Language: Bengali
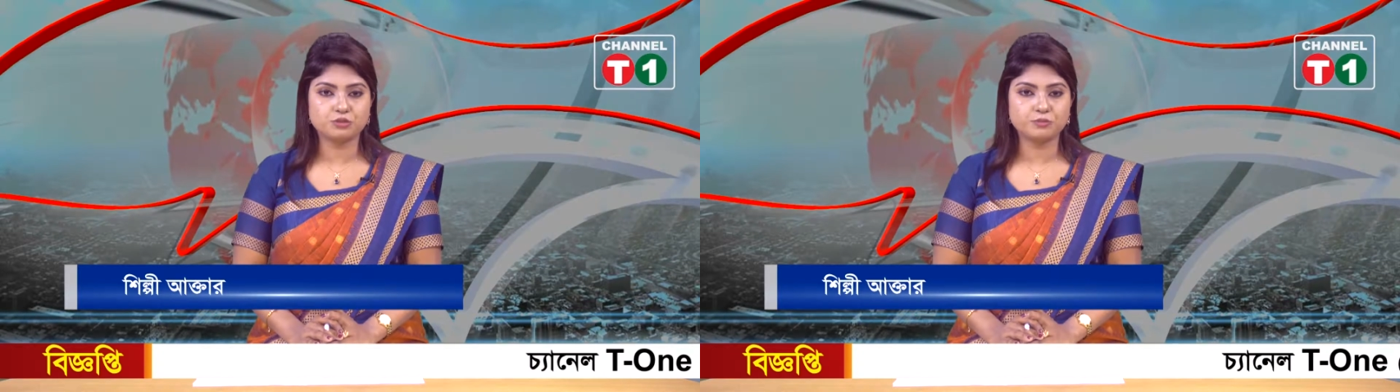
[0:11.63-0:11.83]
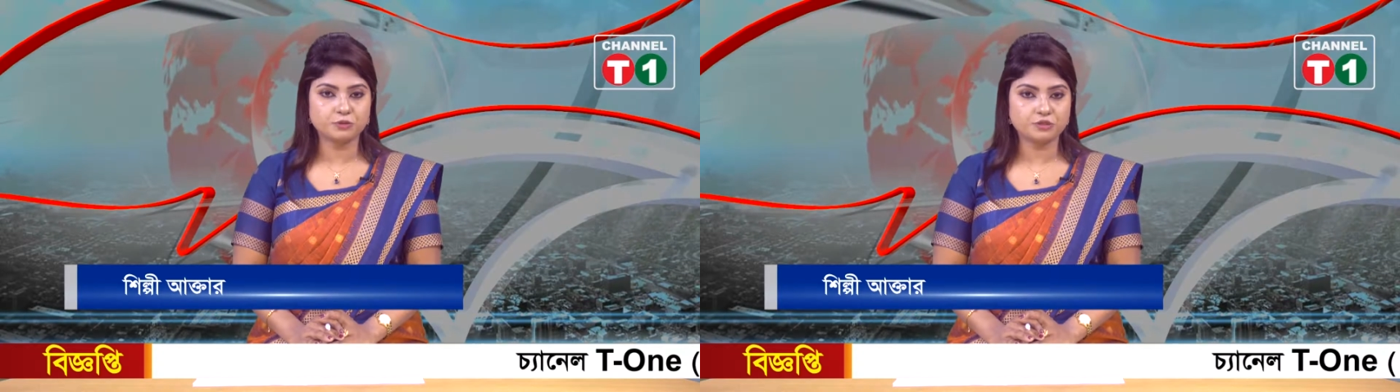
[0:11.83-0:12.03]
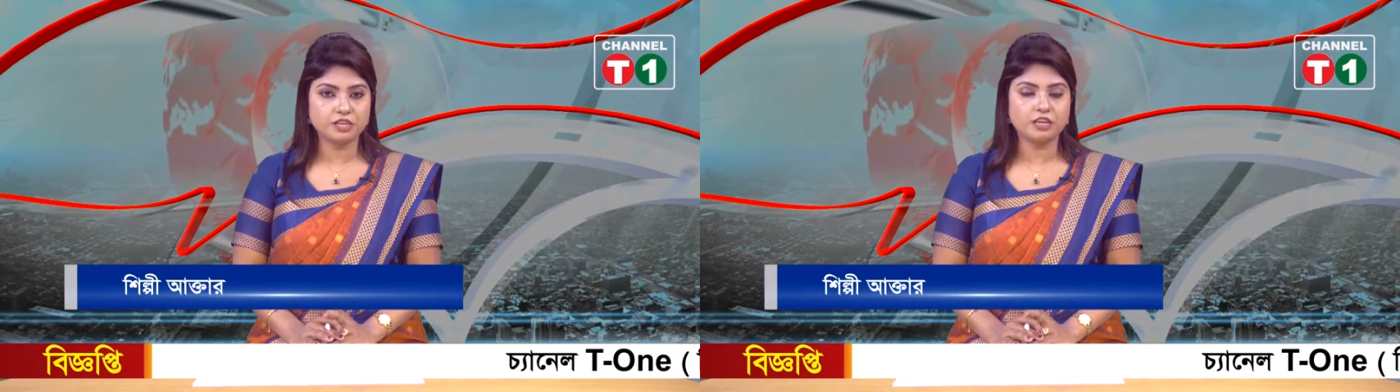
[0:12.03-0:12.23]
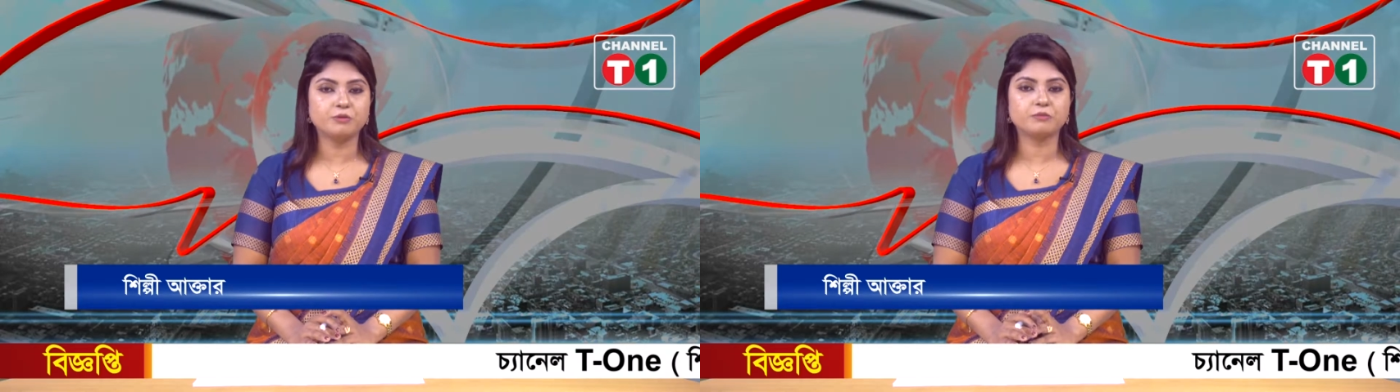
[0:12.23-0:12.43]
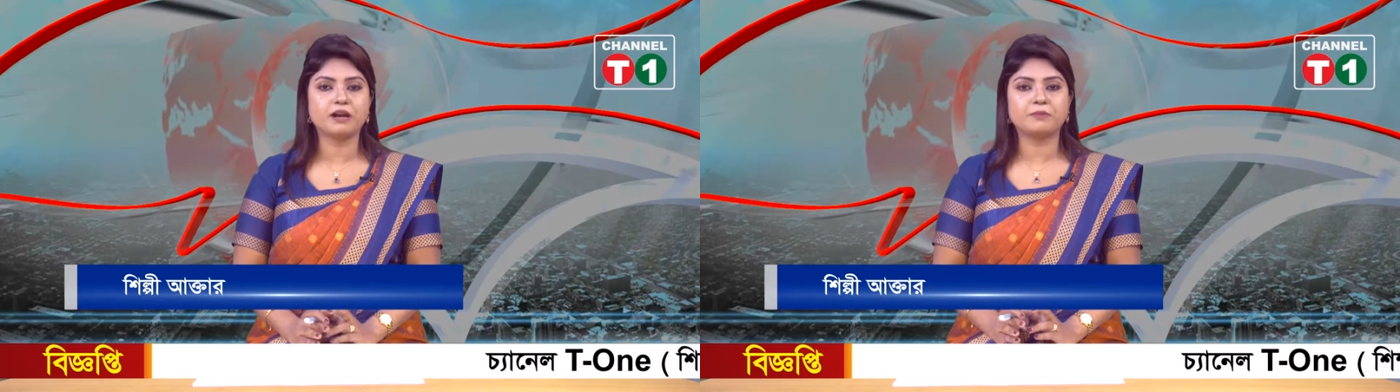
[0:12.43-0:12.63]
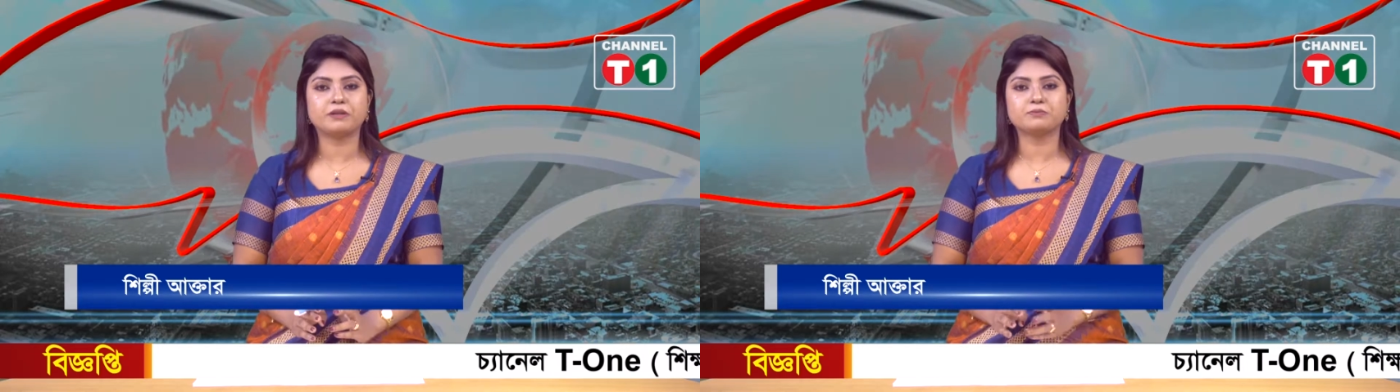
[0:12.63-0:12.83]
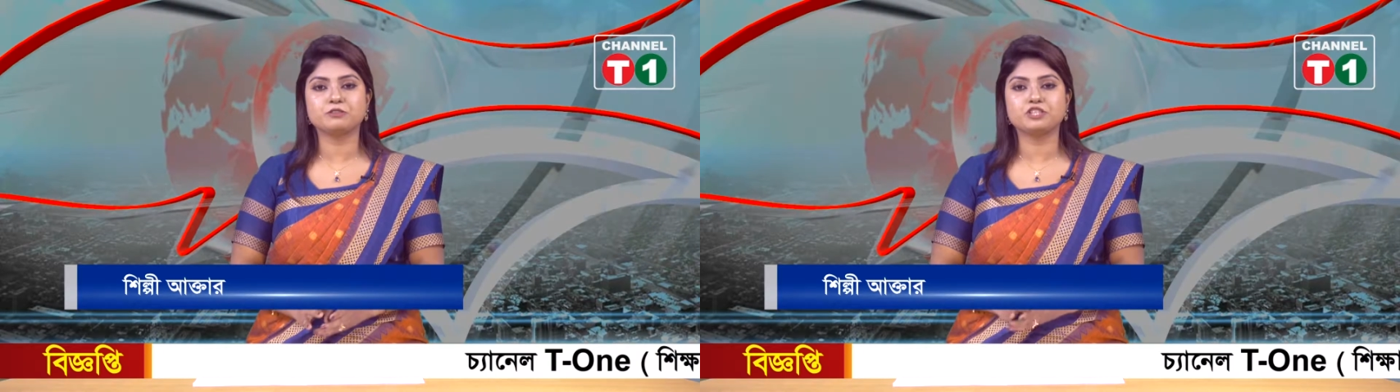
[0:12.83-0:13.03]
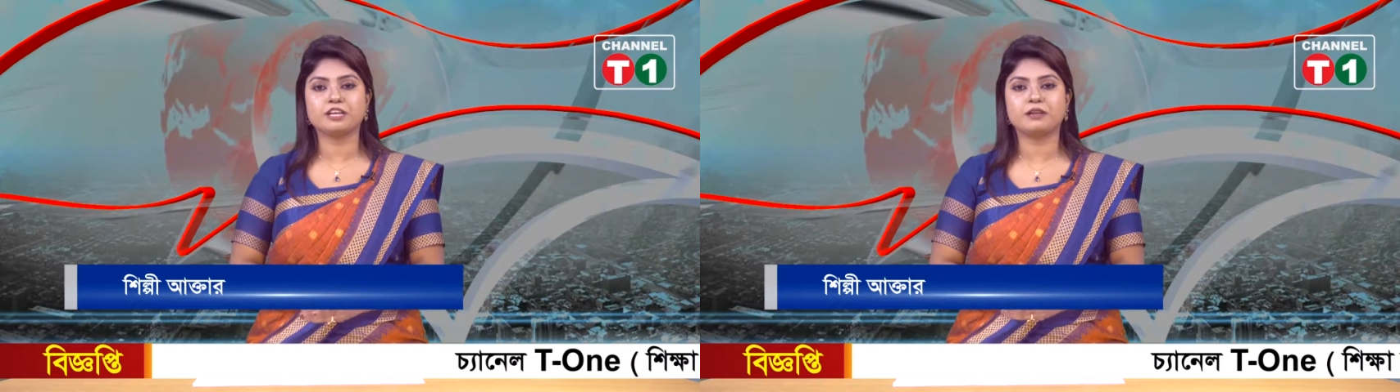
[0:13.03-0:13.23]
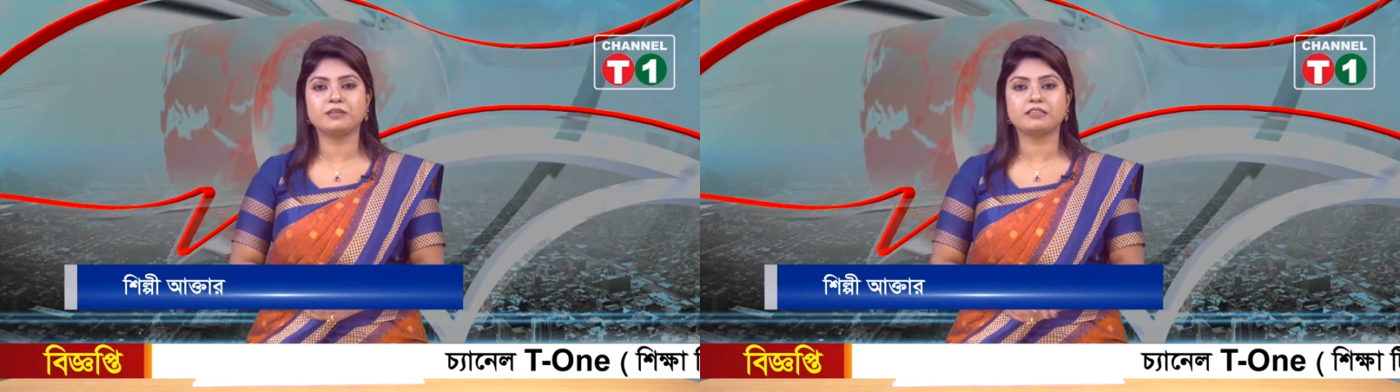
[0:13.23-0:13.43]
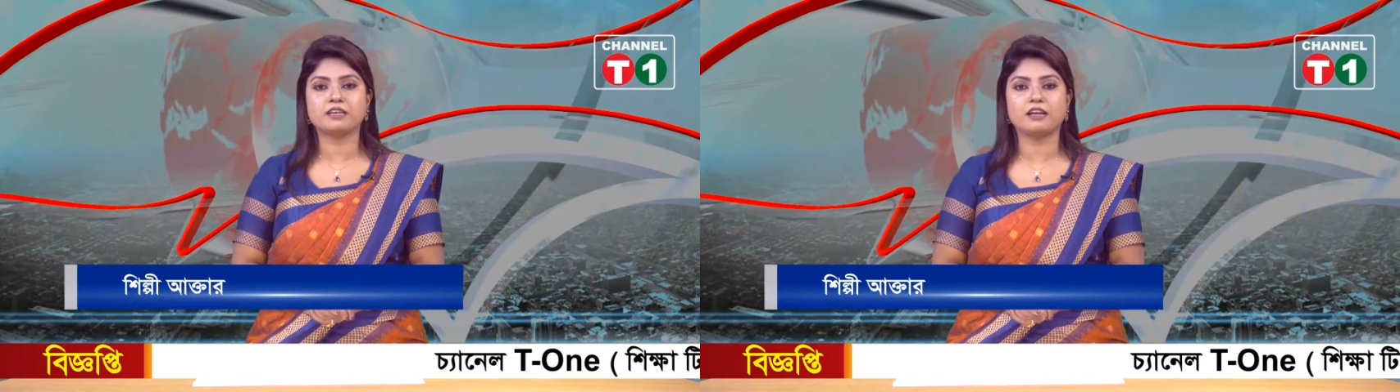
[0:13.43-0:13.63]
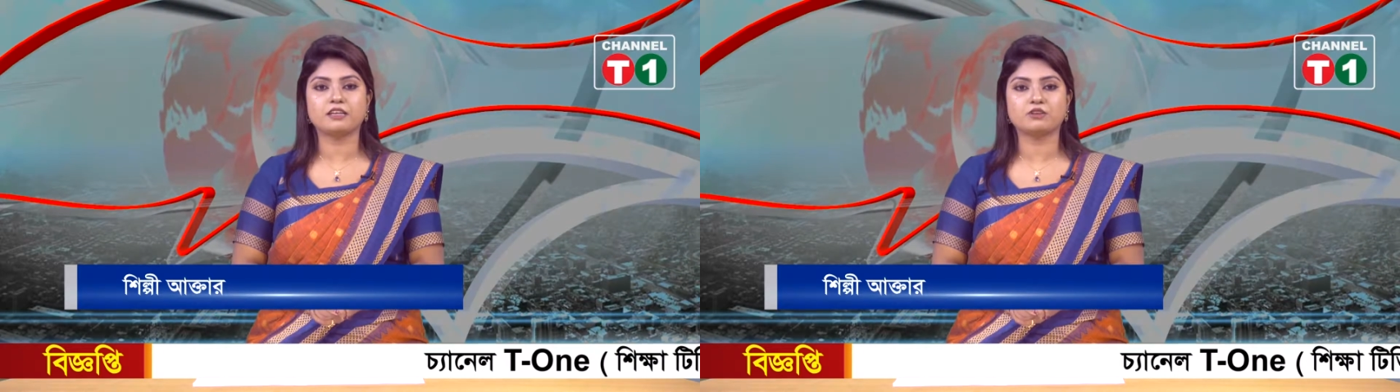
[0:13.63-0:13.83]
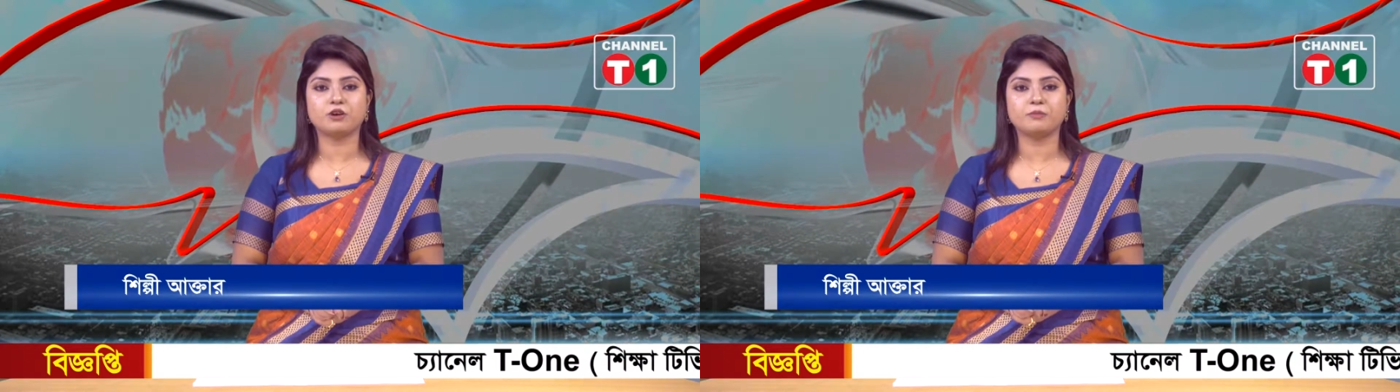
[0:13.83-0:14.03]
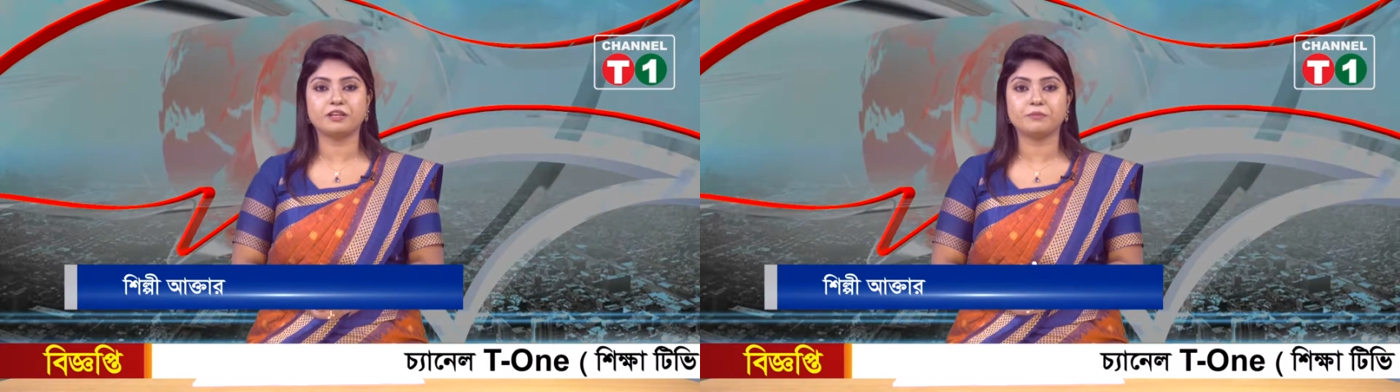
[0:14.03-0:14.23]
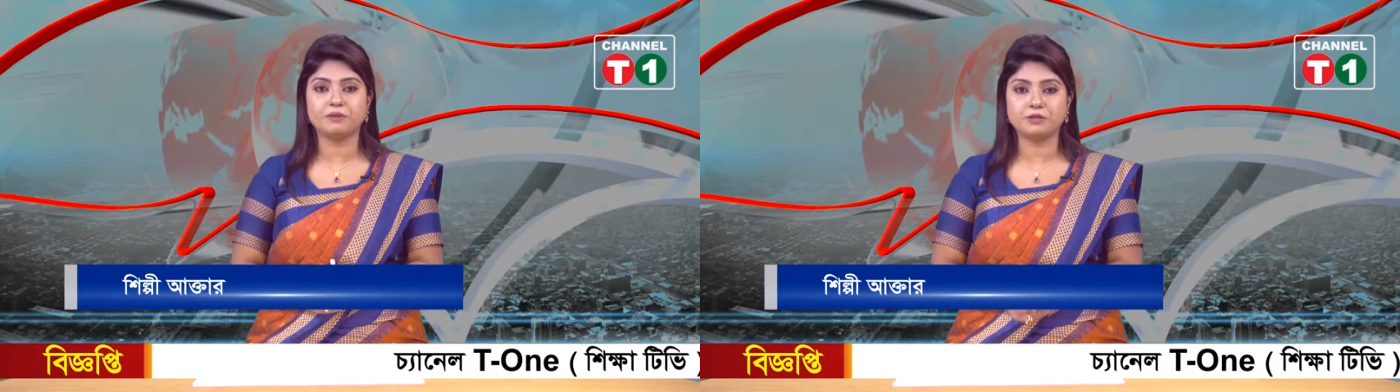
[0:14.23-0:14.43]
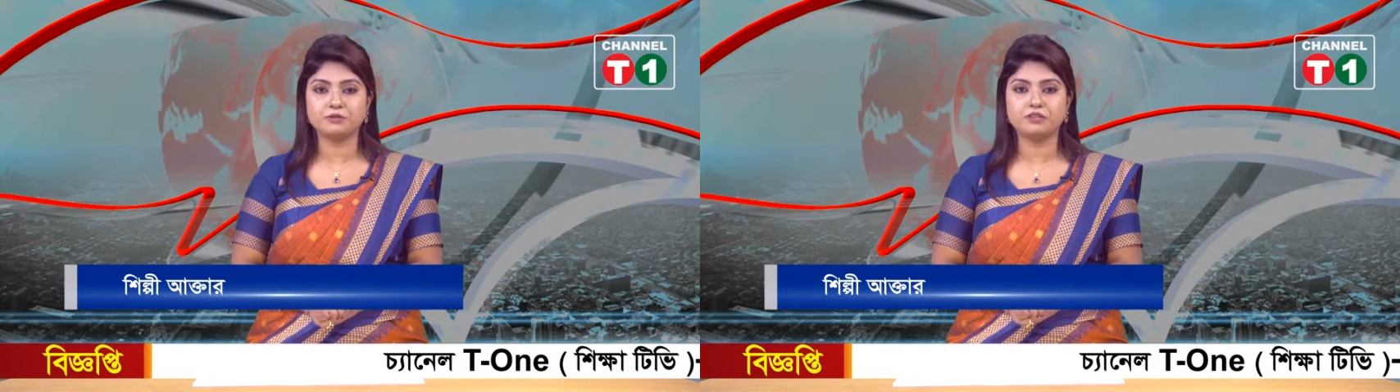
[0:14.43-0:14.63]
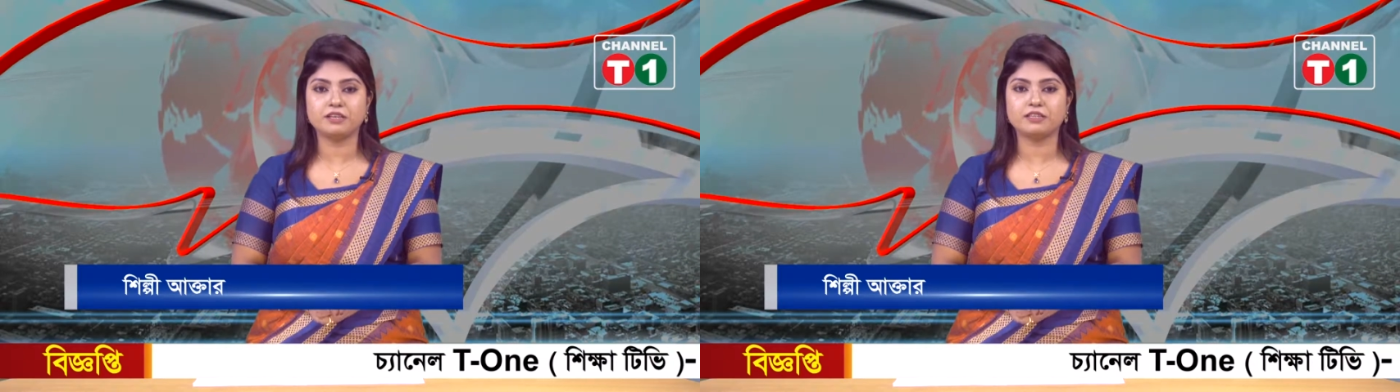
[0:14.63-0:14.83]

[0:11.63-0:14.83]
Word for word: মুক্তি এবং ভারপ্রাপ্ত চেয়ারম্যান তারেক রহমানের বিরুদ্ধে